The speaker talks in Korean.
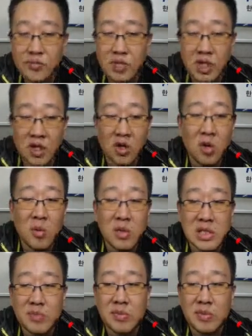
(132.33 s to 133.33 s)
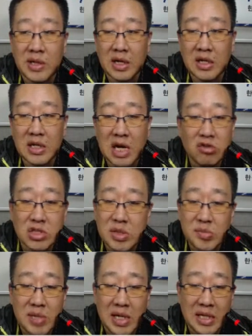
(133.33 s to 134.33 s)
글로벌 제품이니까 한국
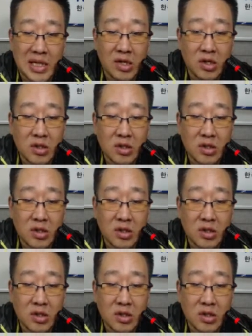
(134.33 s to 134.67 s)
제품이 아니에요.